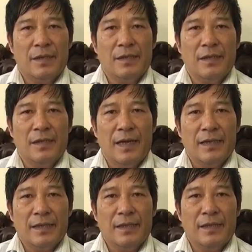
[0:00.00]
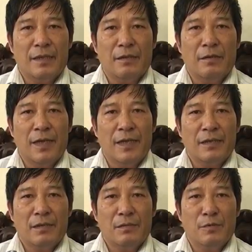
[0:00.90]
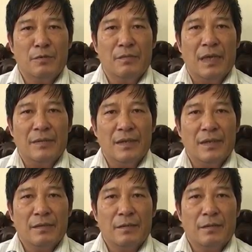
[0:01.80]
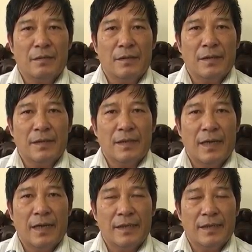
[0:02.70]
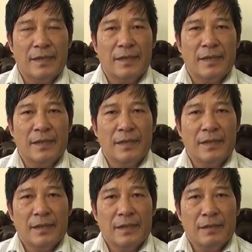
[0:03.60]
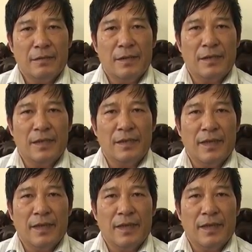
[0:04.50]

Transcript: dân đi lại rất là khó khăn bụi bẩn cho hai cho nhân dân